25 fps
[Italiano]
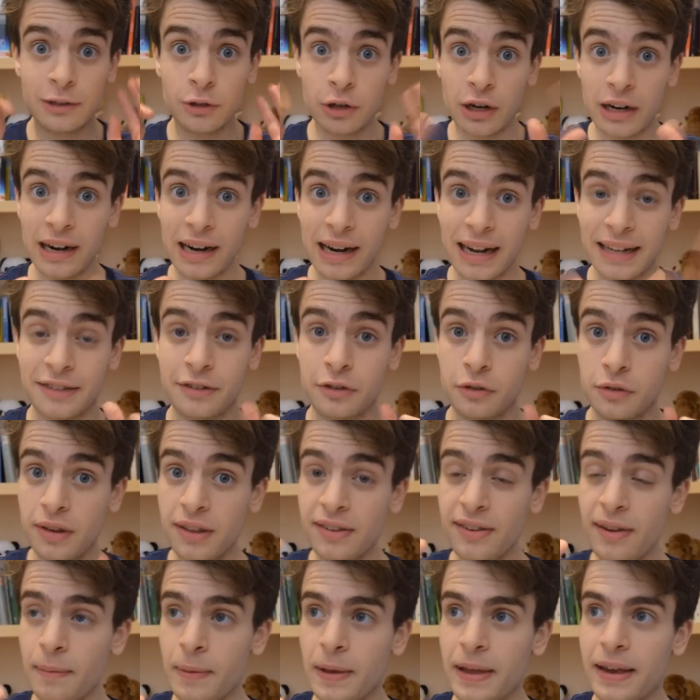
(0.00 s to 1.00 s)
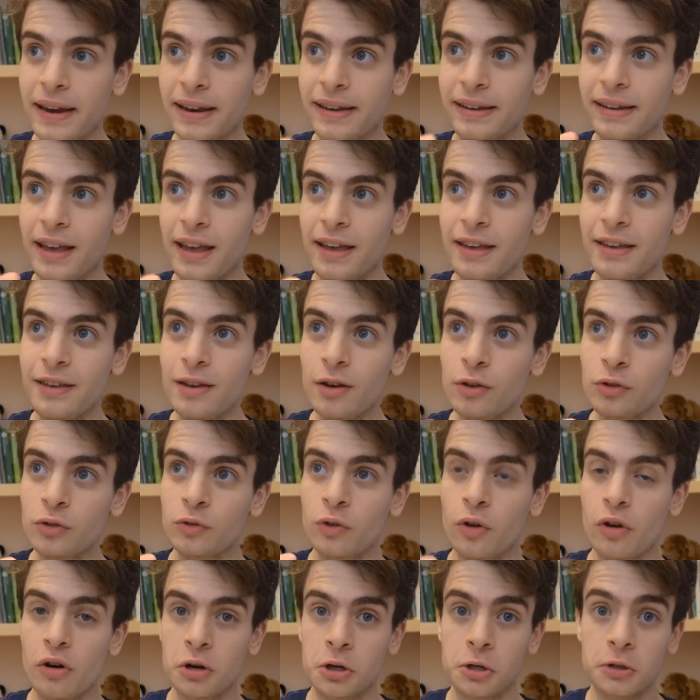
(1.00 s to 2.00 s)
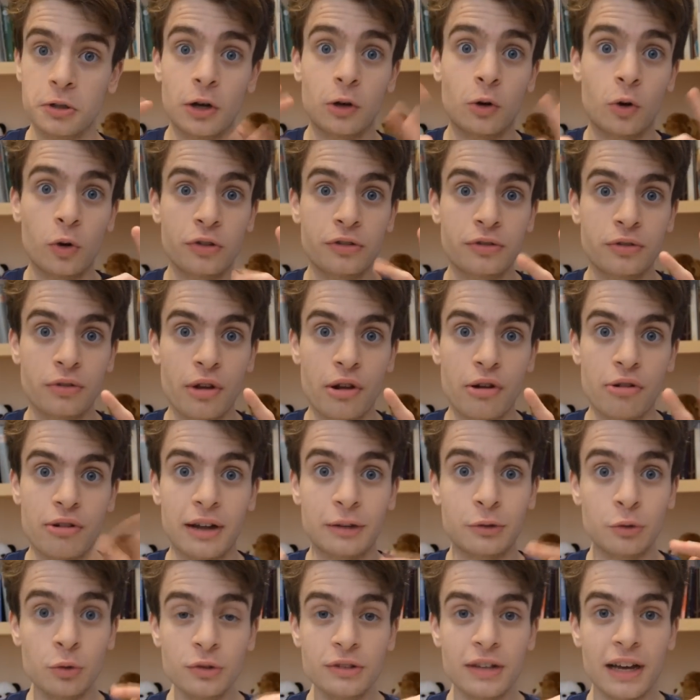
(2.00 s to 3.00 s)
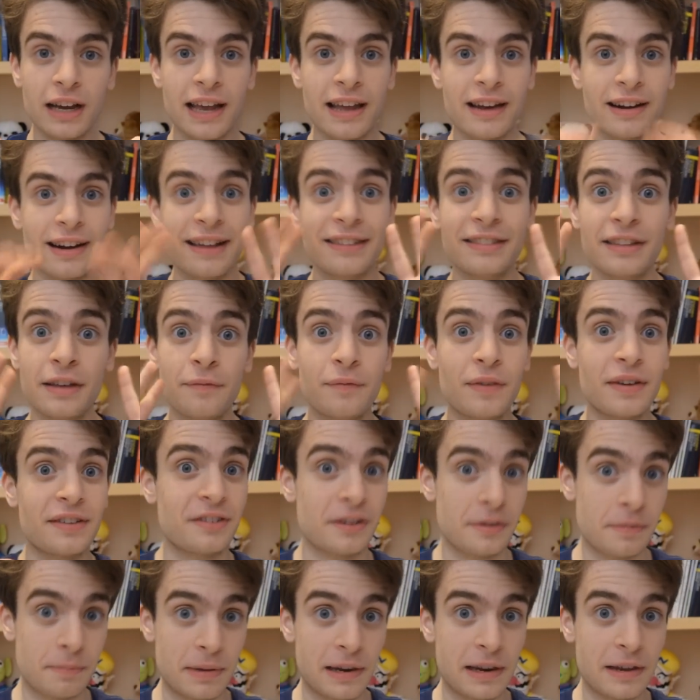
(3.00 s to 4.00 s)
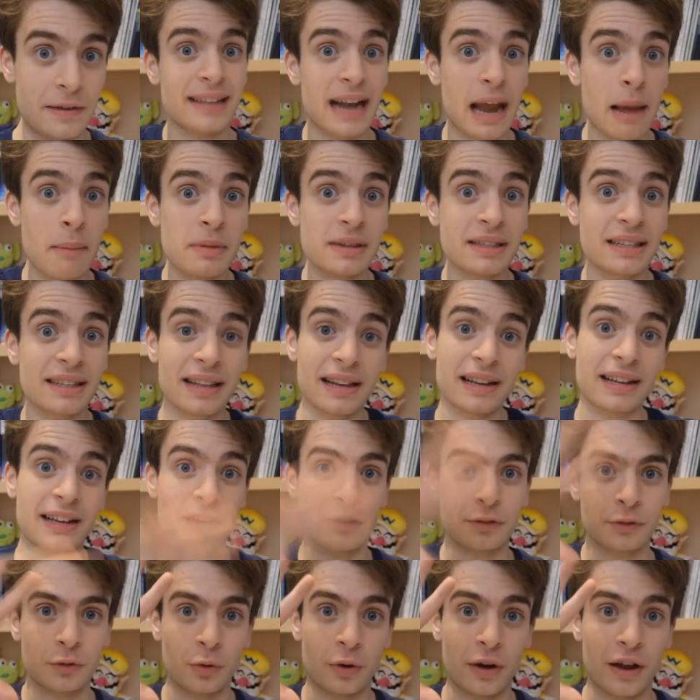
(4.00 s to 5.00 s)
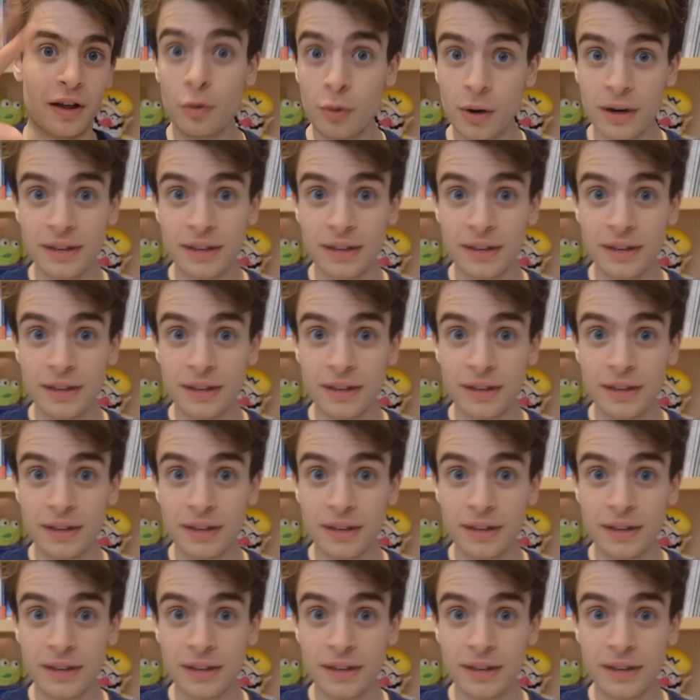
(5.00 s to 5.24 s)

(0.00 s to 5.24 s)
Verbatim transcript: Allora ragazzi, dovete sapere che io sono riuscito a costruire una tuta che rende invisibili tramite del cartone.